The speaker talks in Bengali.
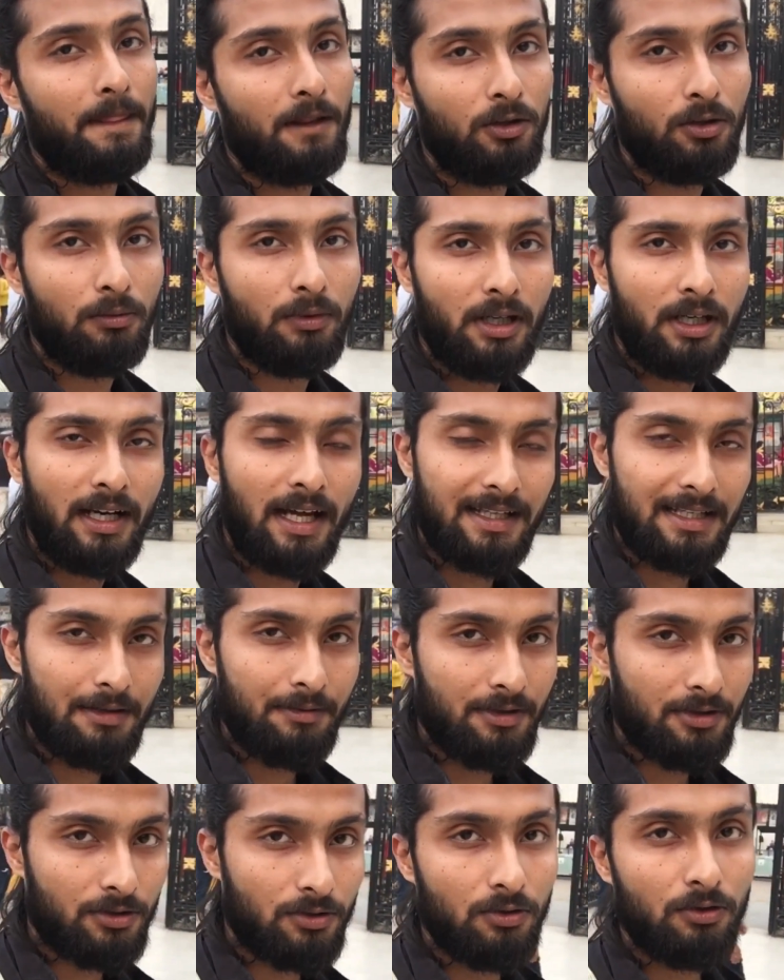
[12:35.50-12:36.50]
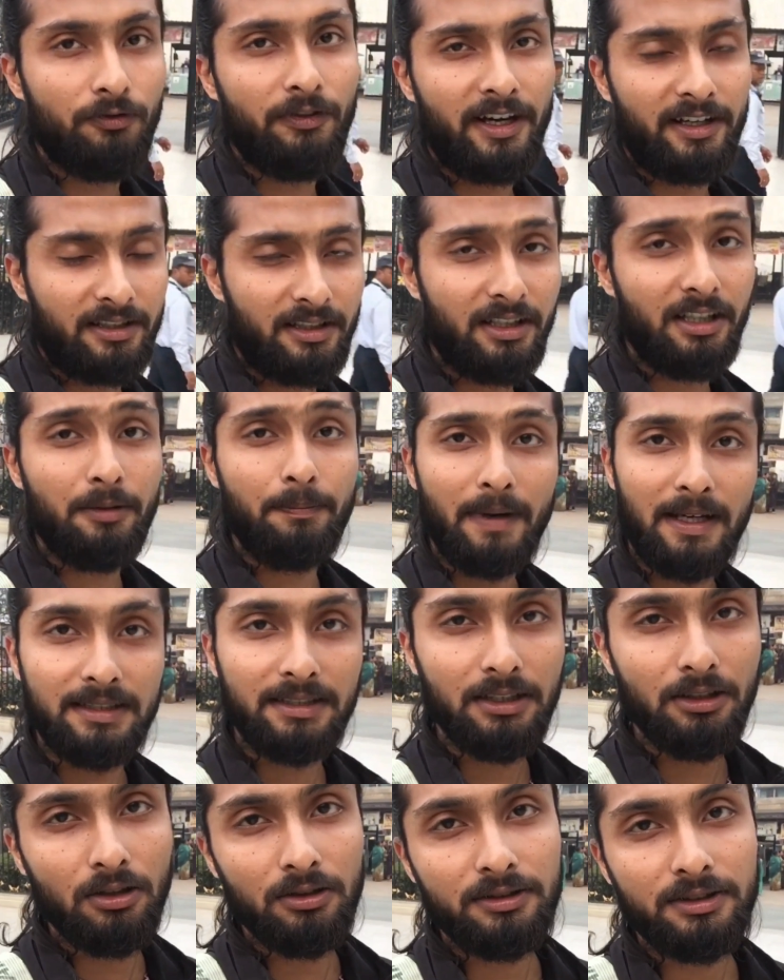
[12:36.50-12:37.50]
তোমার রাজা বিস্কুট ফ্যাক্টরির
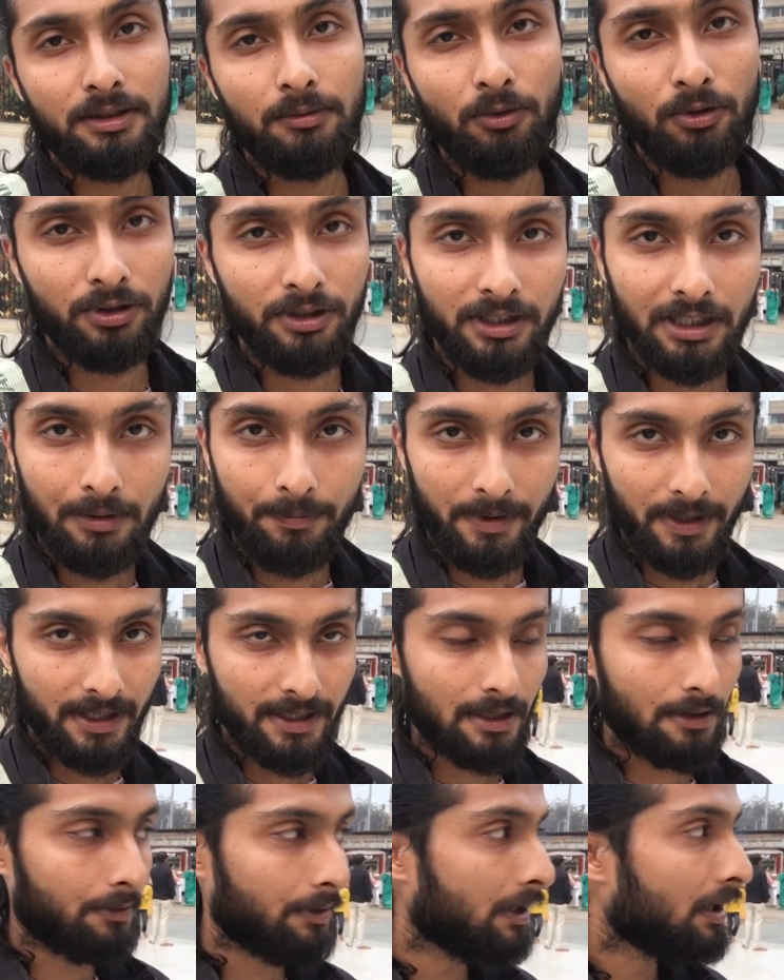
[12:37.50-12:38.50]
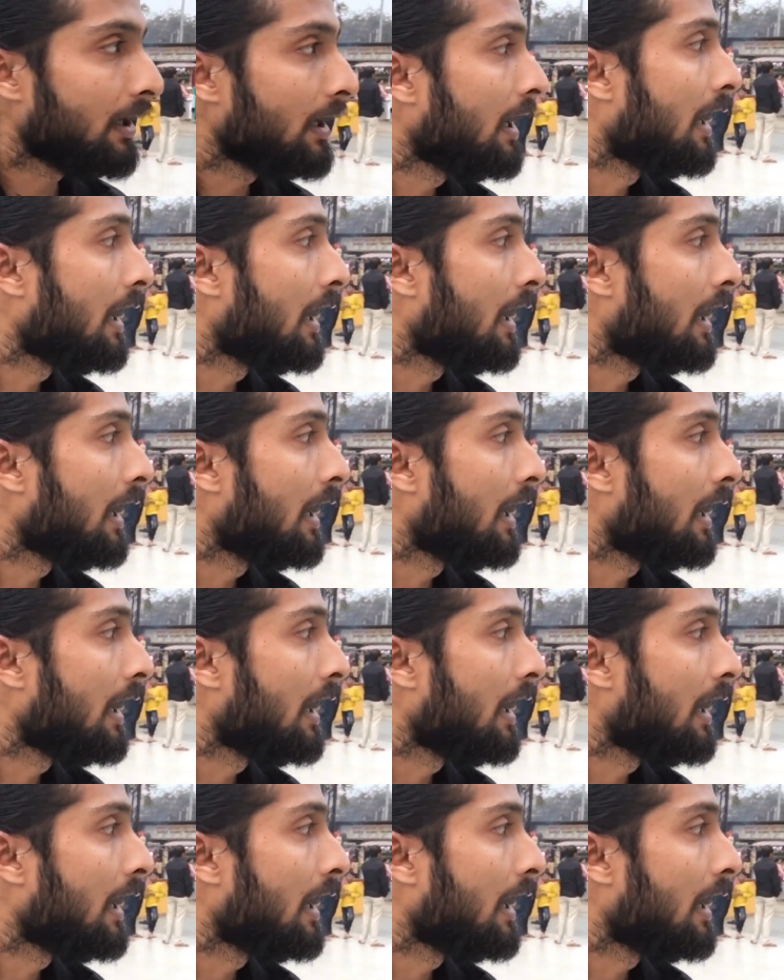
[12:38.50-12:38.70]
পাশেই হচ্ছে মন্দিরটা পেয়ে যাবে